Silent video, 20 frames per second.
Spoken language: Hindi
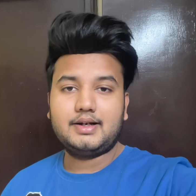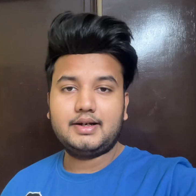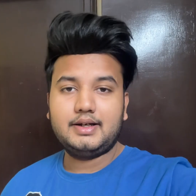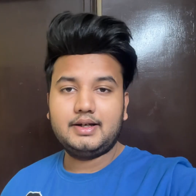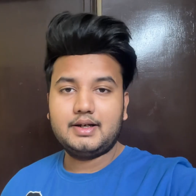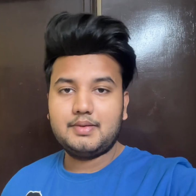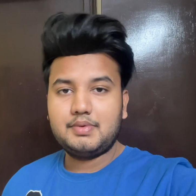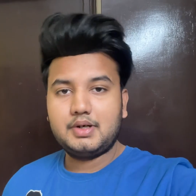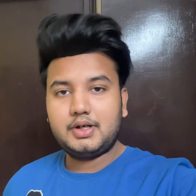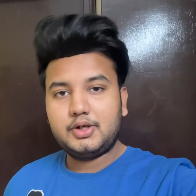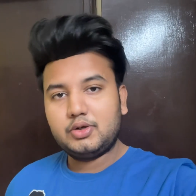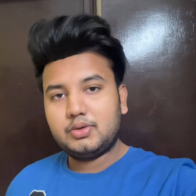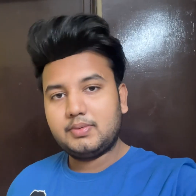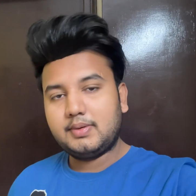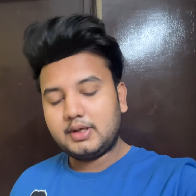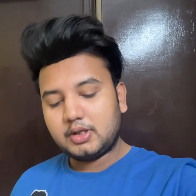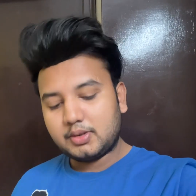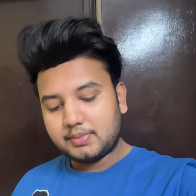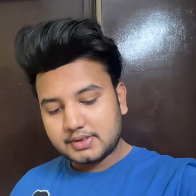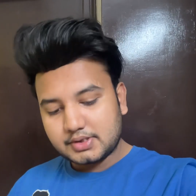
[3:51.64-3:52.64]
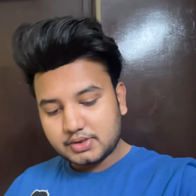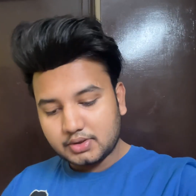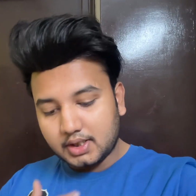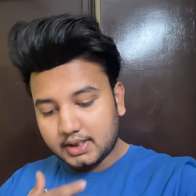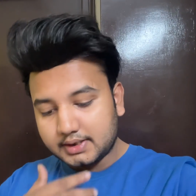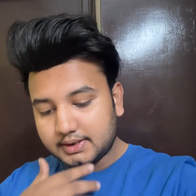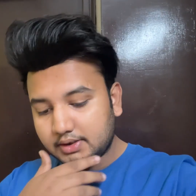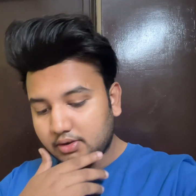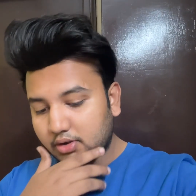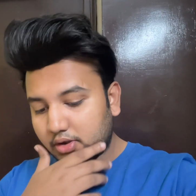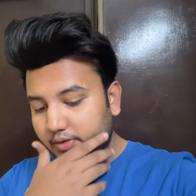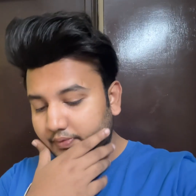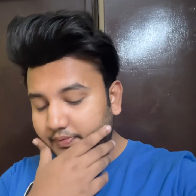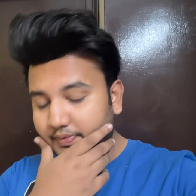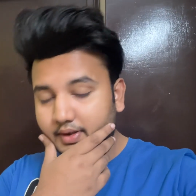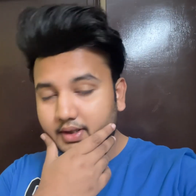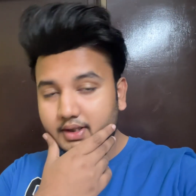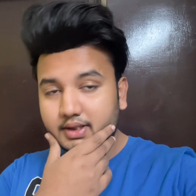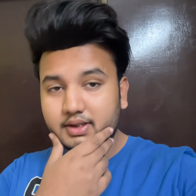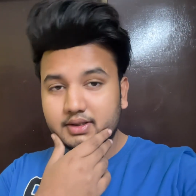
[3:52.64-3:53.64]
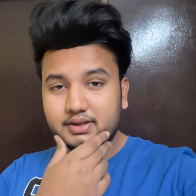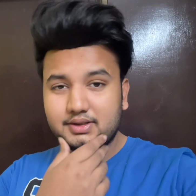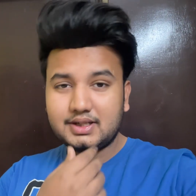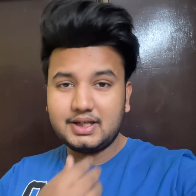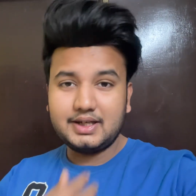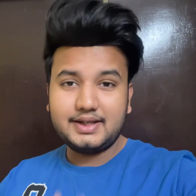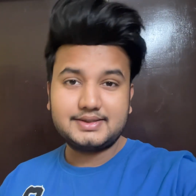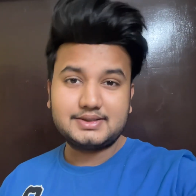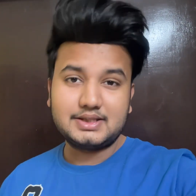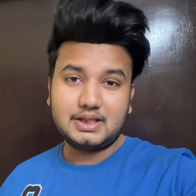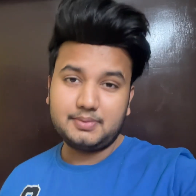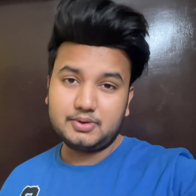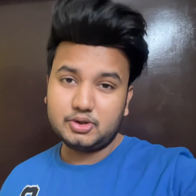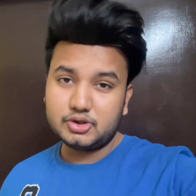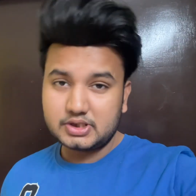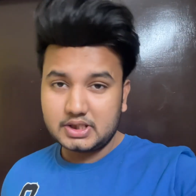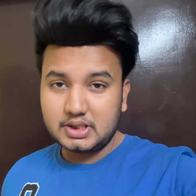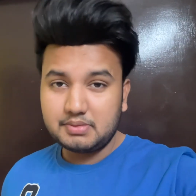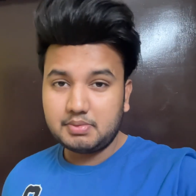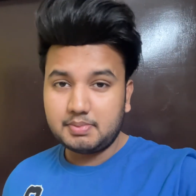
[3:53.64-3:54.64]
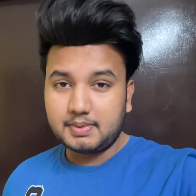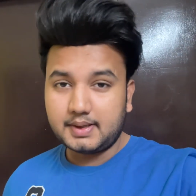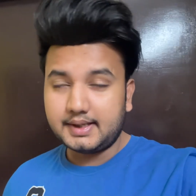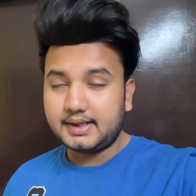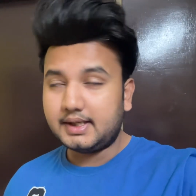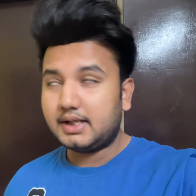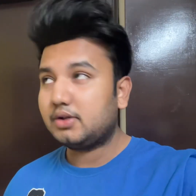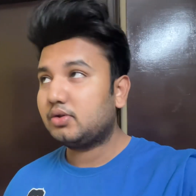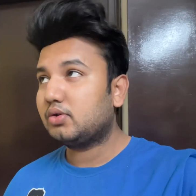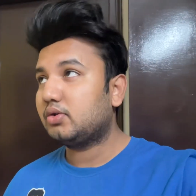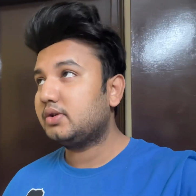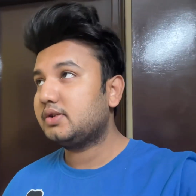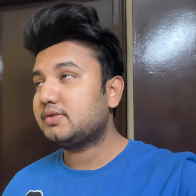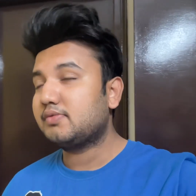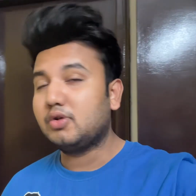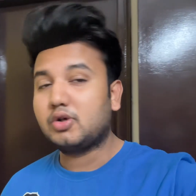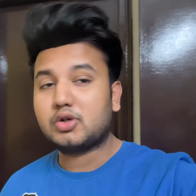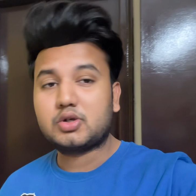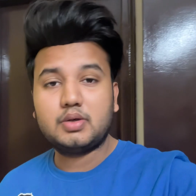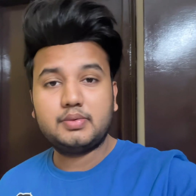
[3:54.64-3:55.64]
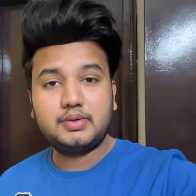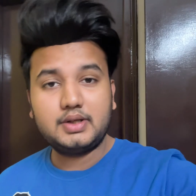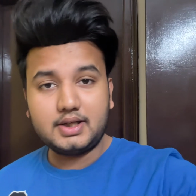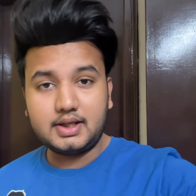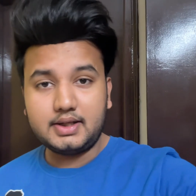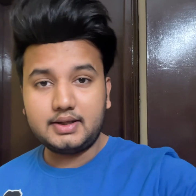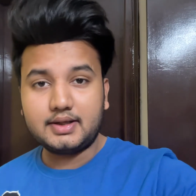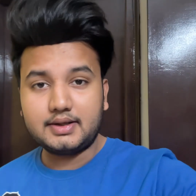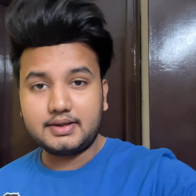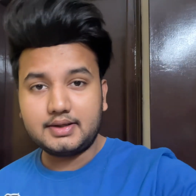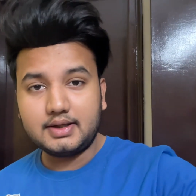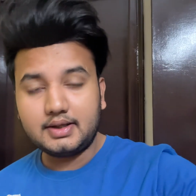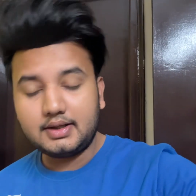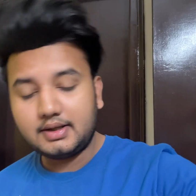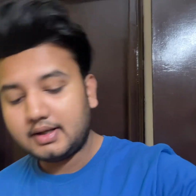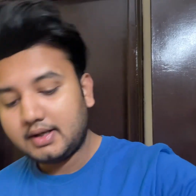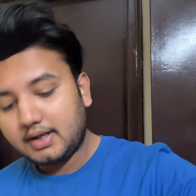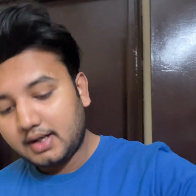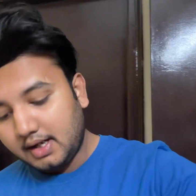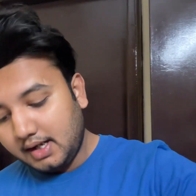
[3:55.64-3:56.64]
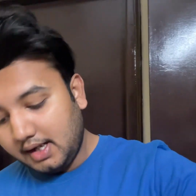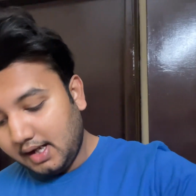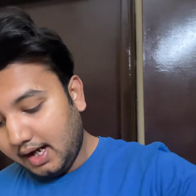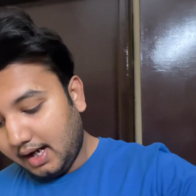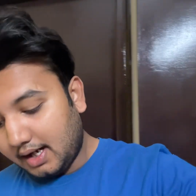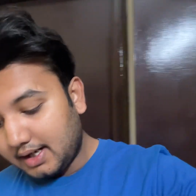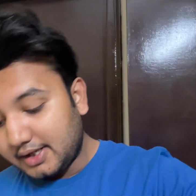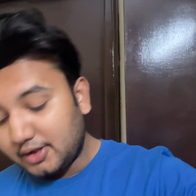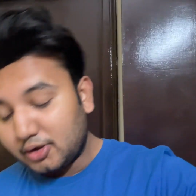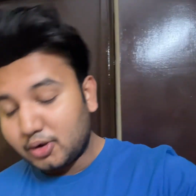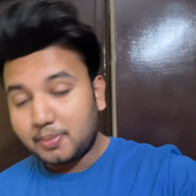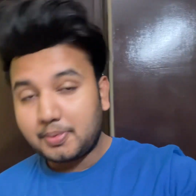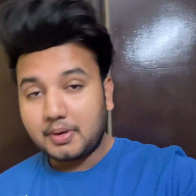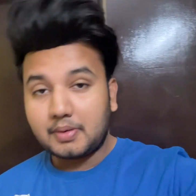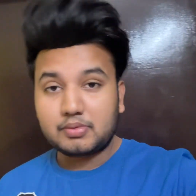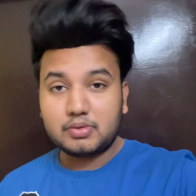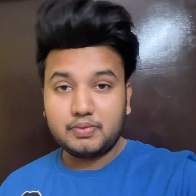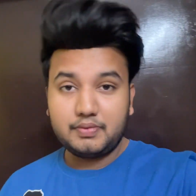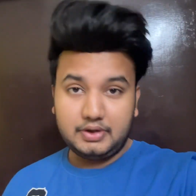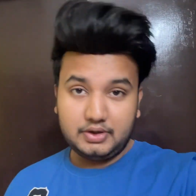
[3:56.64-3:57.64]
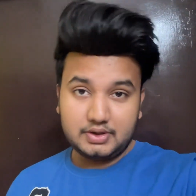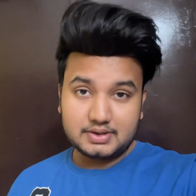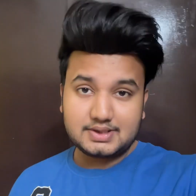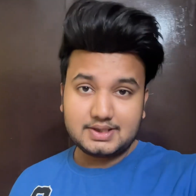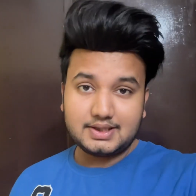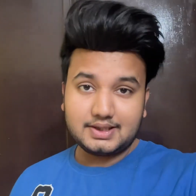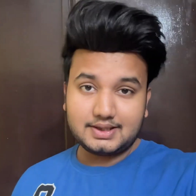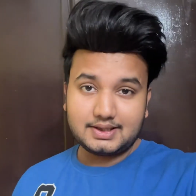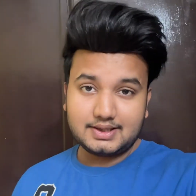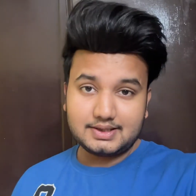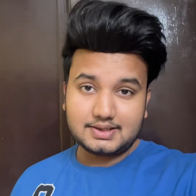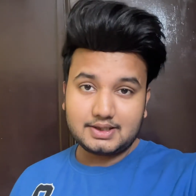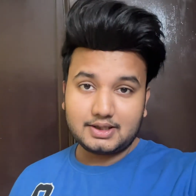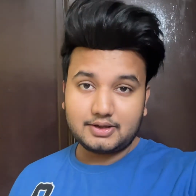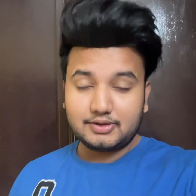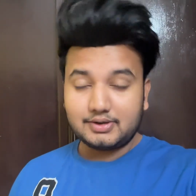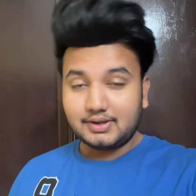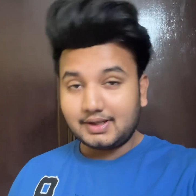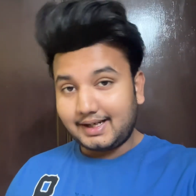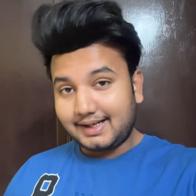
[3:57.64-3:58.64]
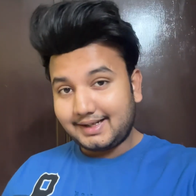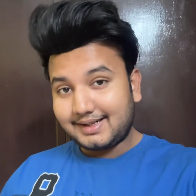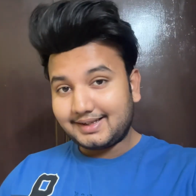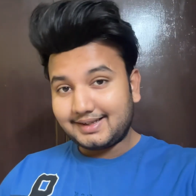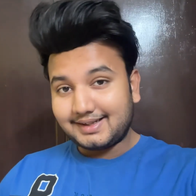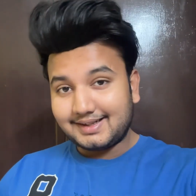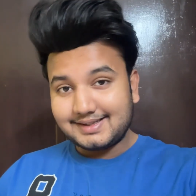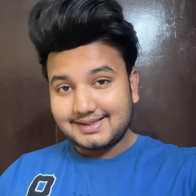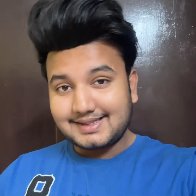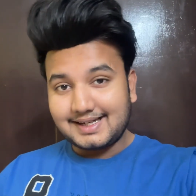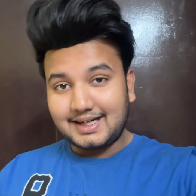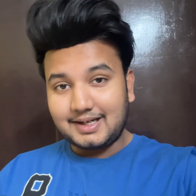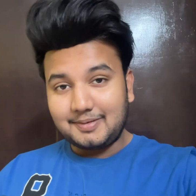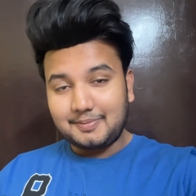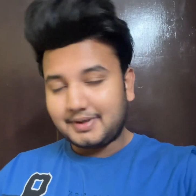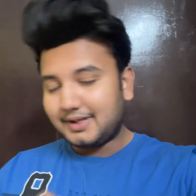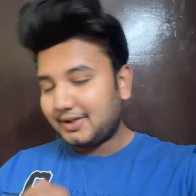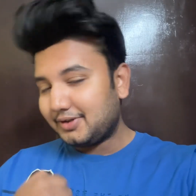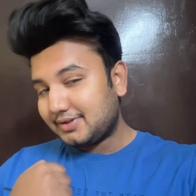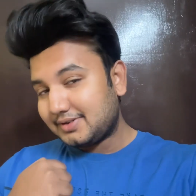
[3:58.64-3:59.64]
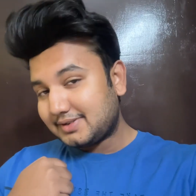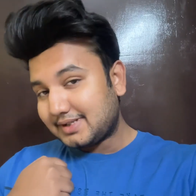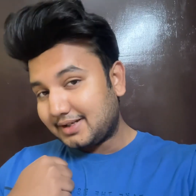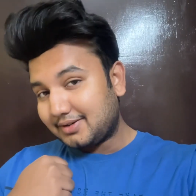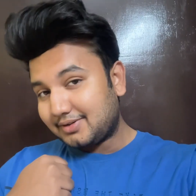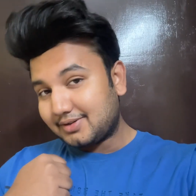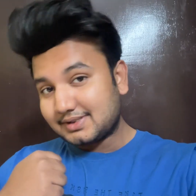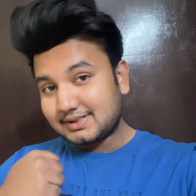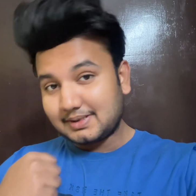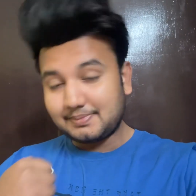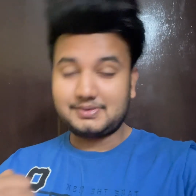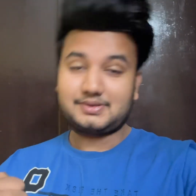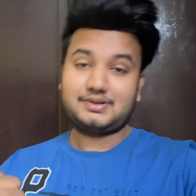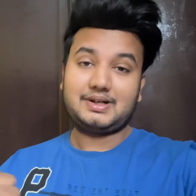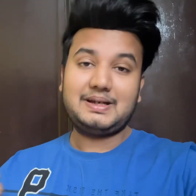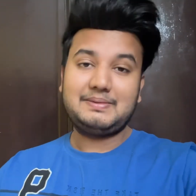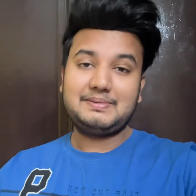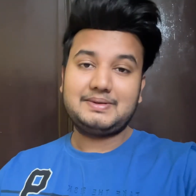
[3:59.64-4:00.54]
गए अब लड्डू गोपाल को सुलाते हैं और फिर कल एग्जाम है तो उसके लिए भी पढ़ना है तो इस ब्लॉग को भी एंड करते हैं आई होप आपको वीडियो अच्छी लगे अच्छी लगे तो लाइक कर देना चैनल पर नहीं तो चैनल को सब्सक्राइब